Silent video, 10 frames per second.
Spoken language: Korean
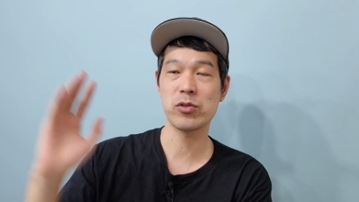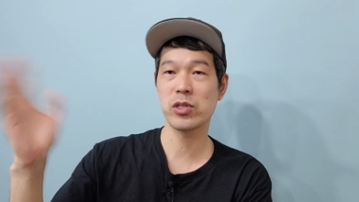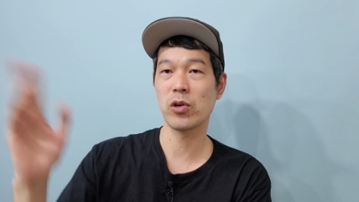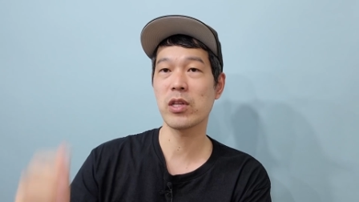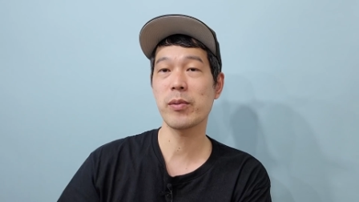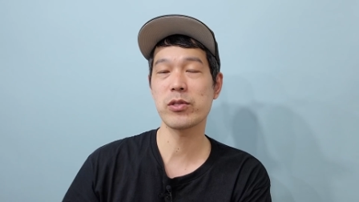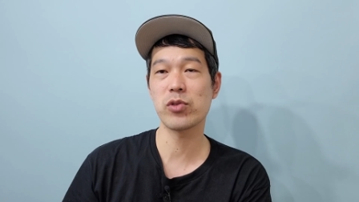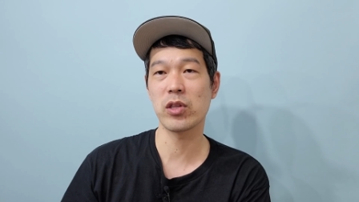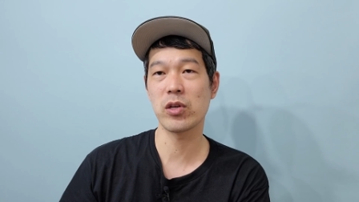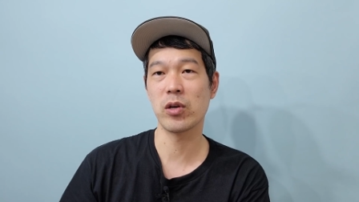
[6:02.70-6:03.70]
나중에 정답일
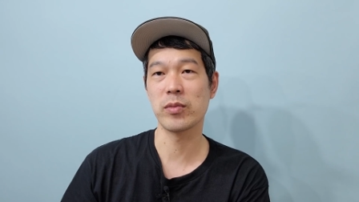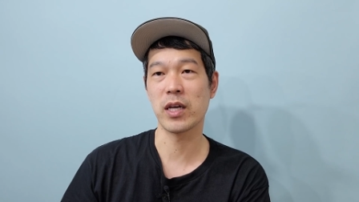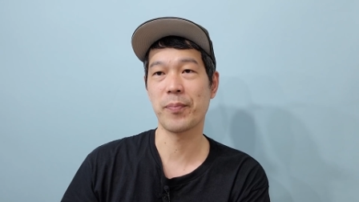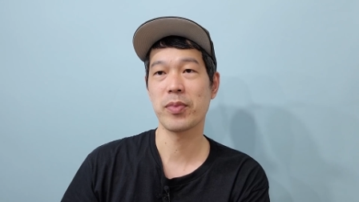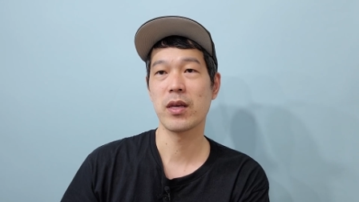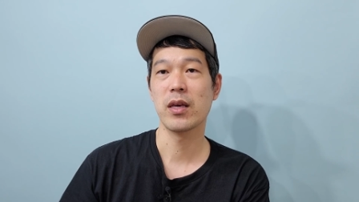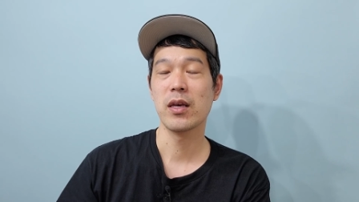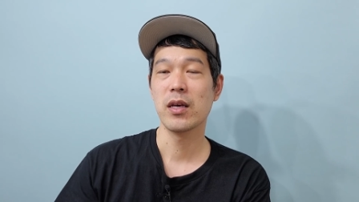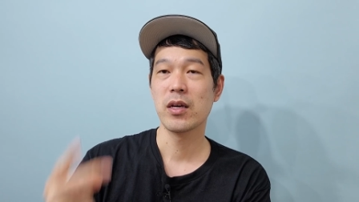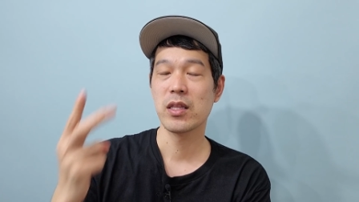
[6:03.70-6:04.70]
수도 있는 겁니다.
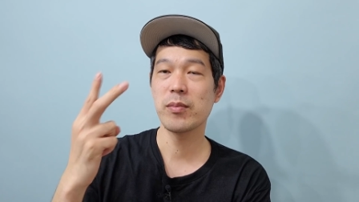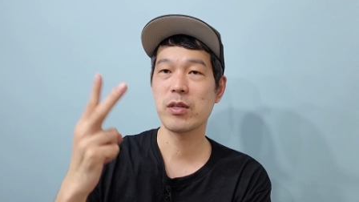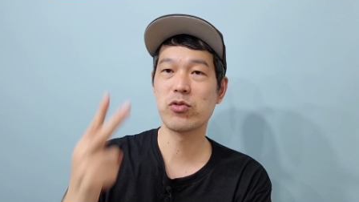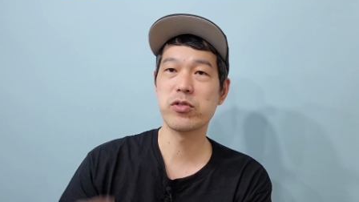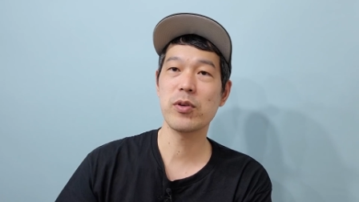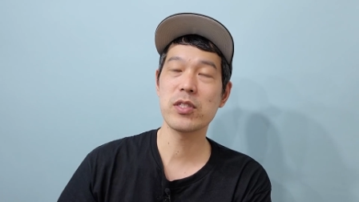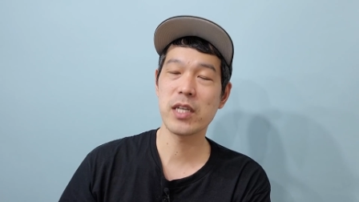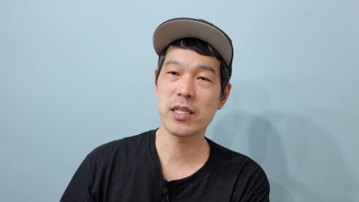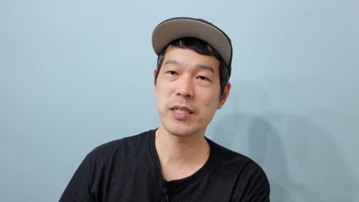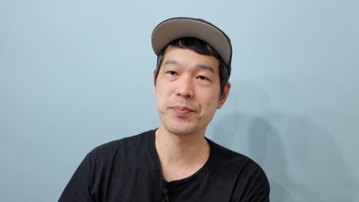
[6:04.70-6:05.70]
그다음에 이제 두
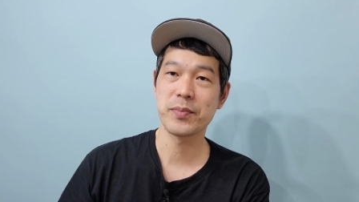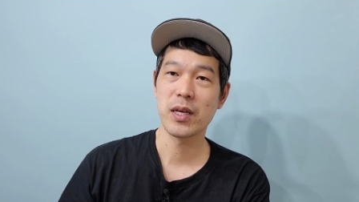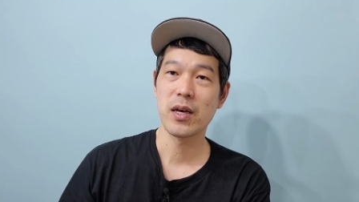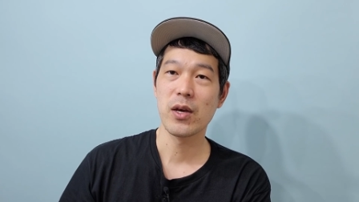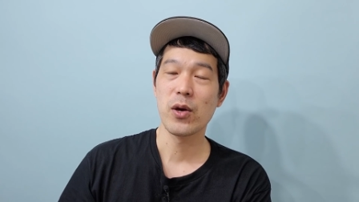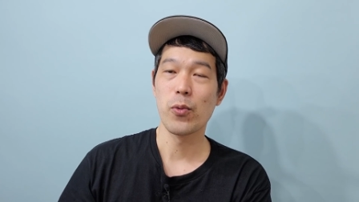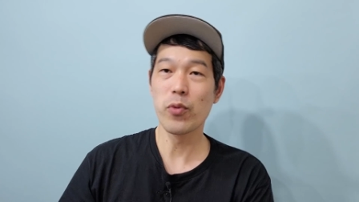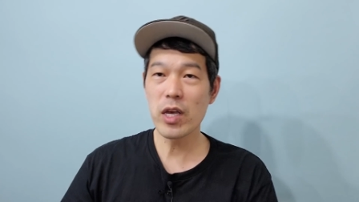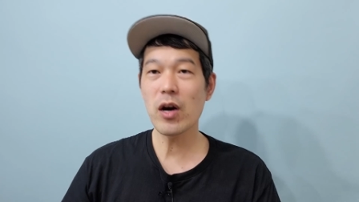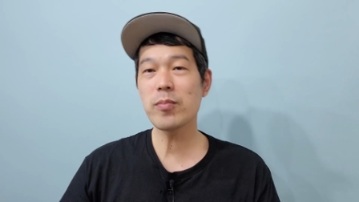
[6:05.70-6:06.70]
번째는
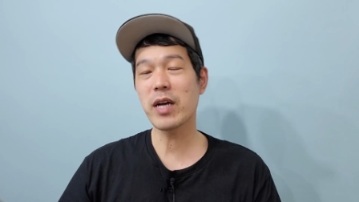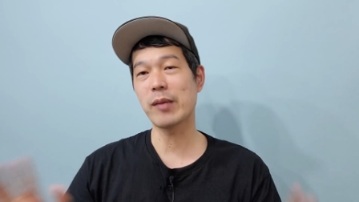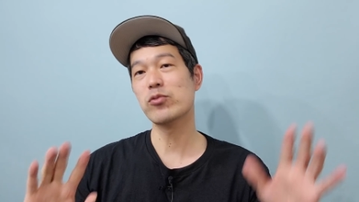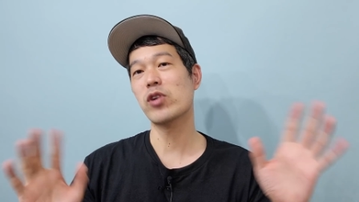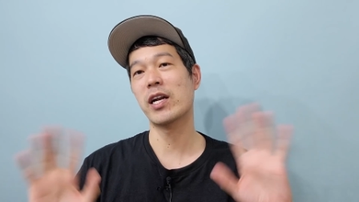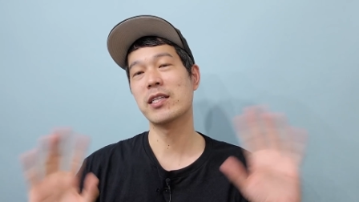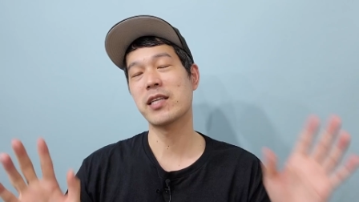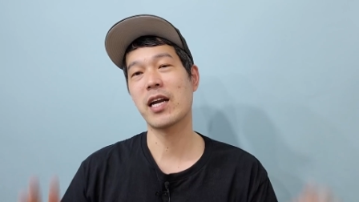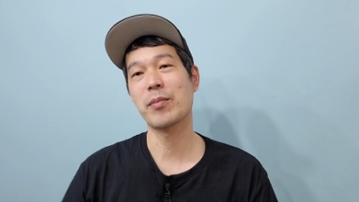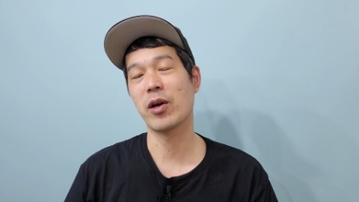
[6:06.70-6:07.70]
위험 감수 안 한
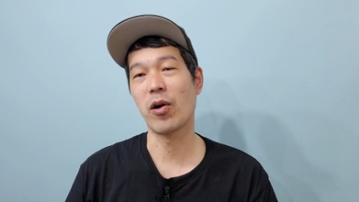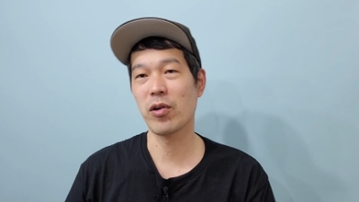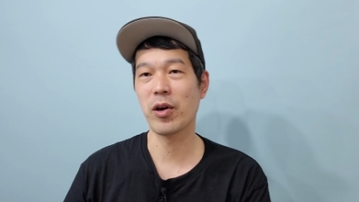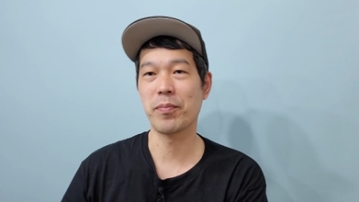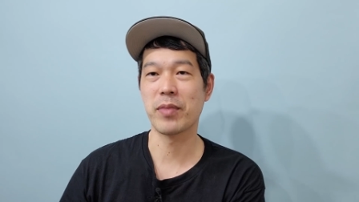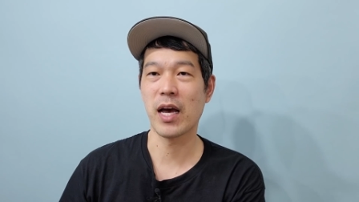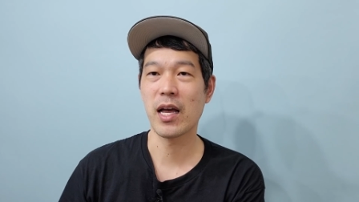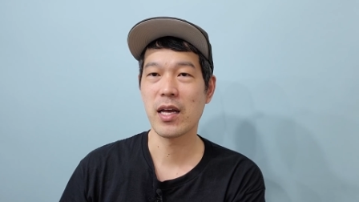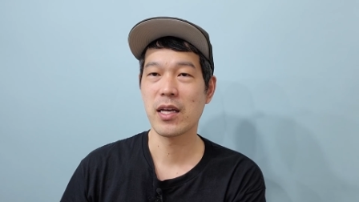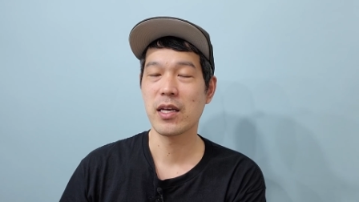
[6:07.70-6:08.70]
사람이 거의 없다.